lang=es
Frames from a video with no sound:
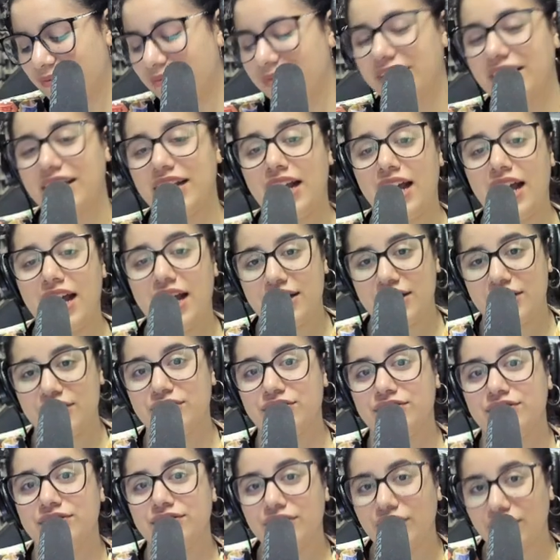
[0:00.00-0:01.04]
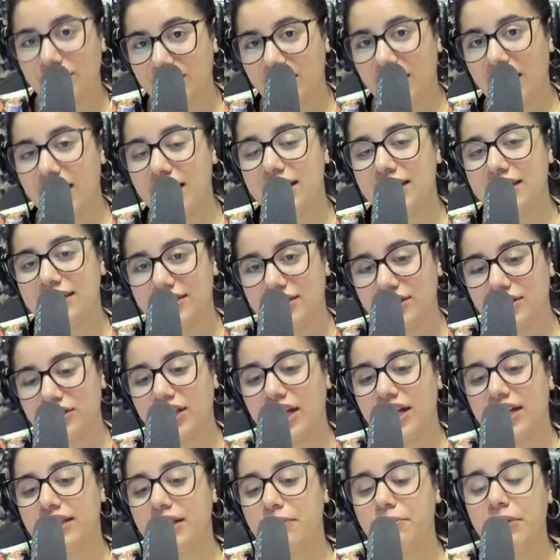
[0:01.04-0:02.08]
Claro, total,
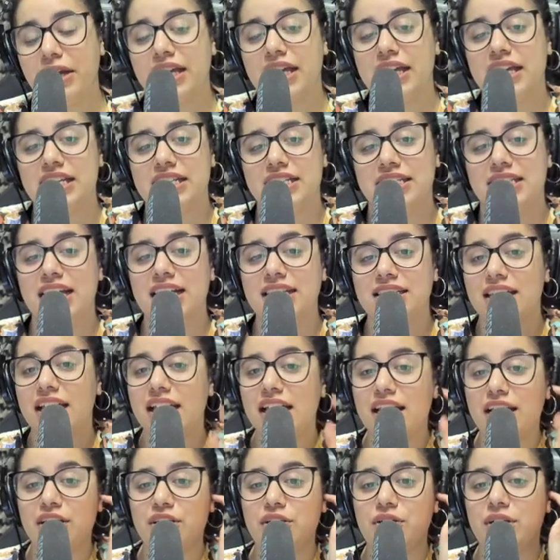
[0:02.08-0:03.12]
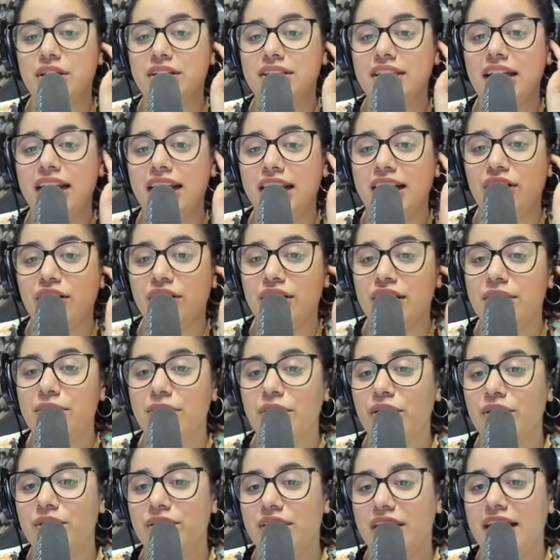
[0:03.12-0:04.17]
total. Temas que quizás no están en los
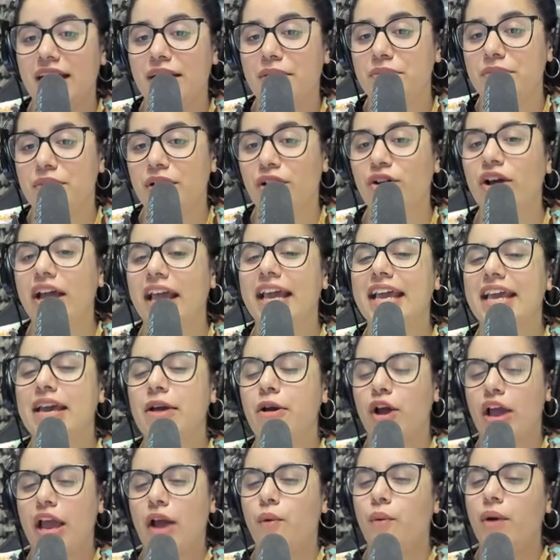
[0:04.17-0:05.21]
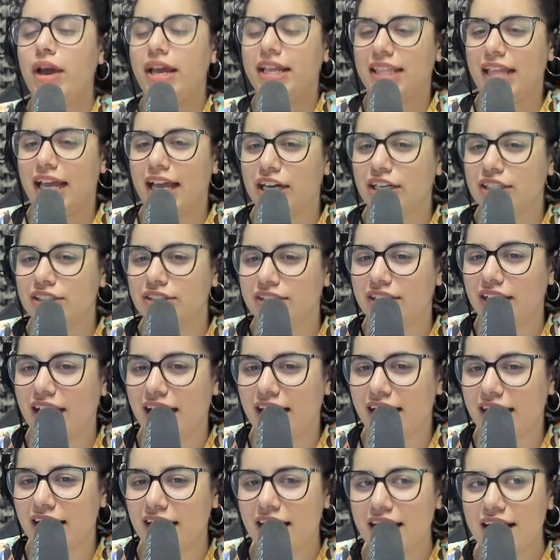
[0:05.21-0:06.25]
libros, digamos, o que, cuesta
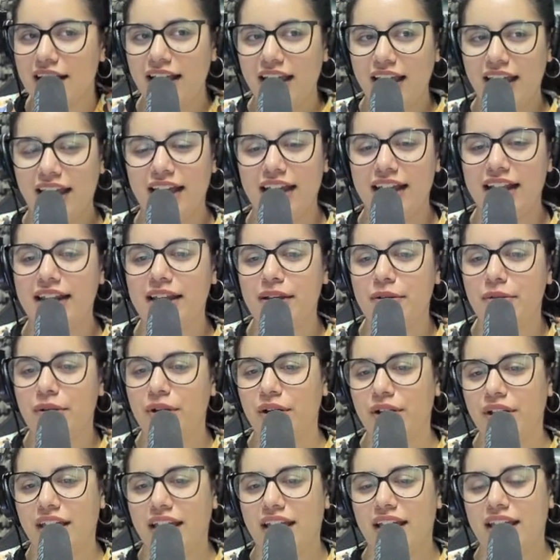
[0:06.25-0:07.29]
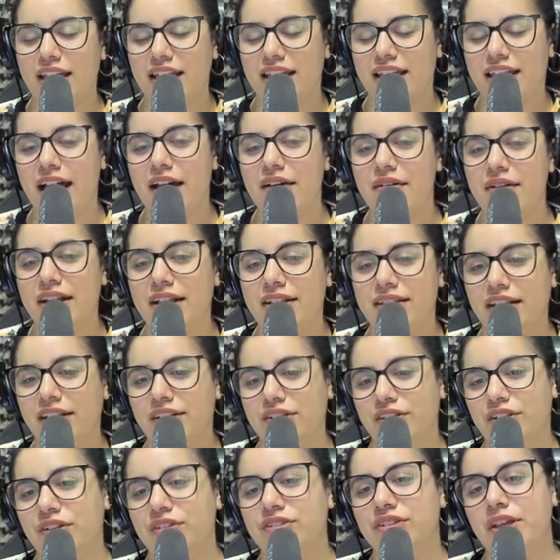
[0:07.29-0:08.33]
encontrar eh, libros que, hablen de
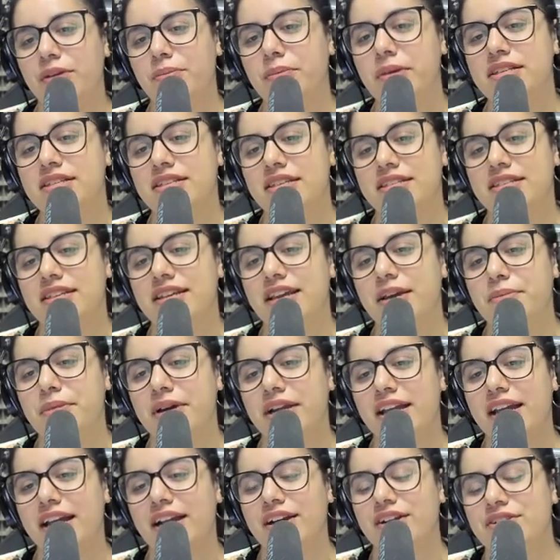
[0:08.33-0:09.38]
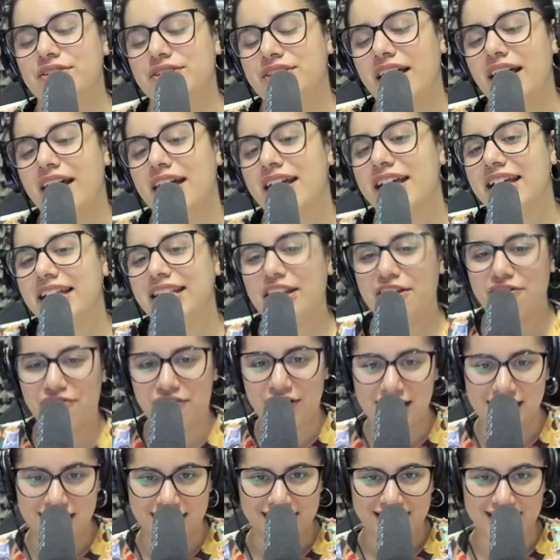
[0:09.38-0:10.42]
estos temas. Así que María Rosa, te
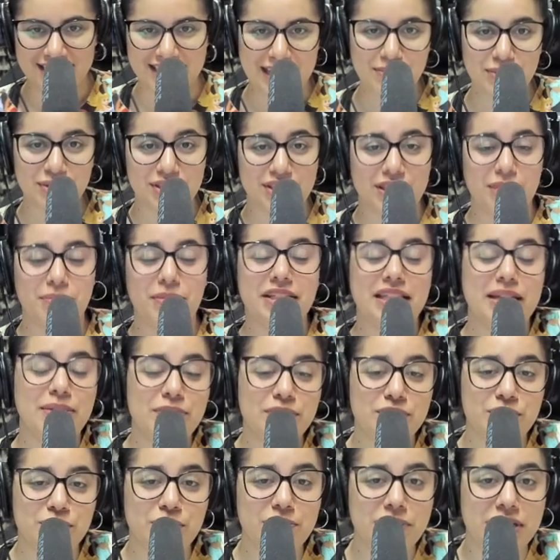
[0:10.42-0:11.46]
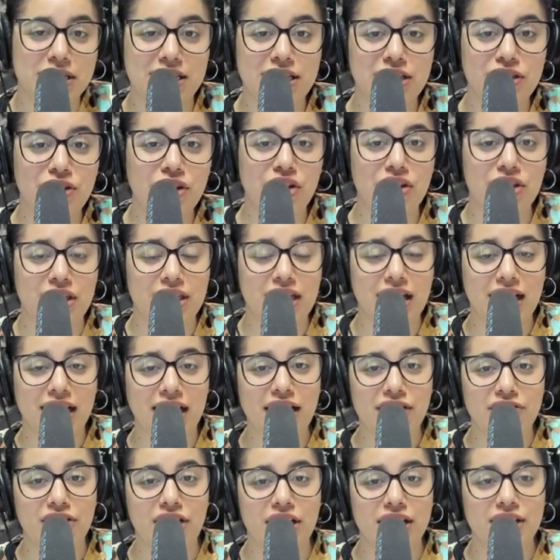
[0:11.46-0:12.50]
felicitamos y te mandamos un besito desde acá
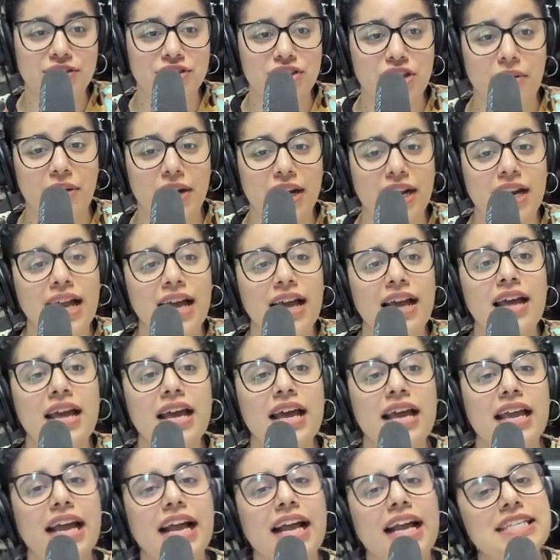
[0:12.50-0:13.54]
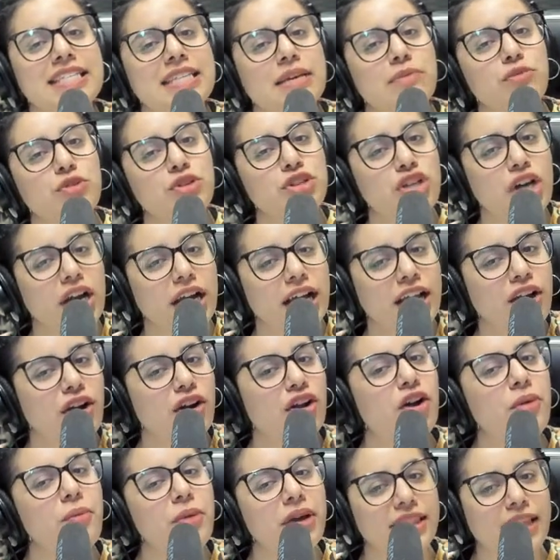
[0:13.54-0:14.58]
de Florencio Varela, que acá hace mucho calor.
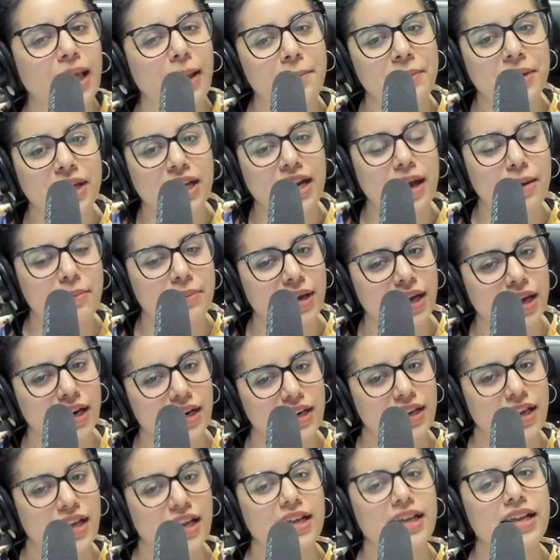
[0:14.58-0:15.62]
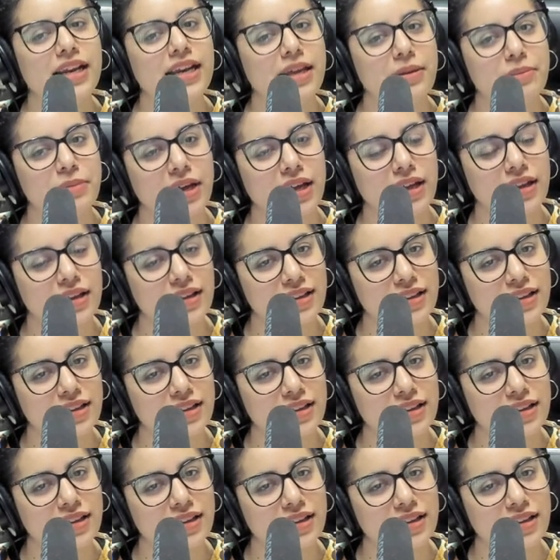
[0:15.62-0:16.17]
¿Cómo está en Miramar el clima?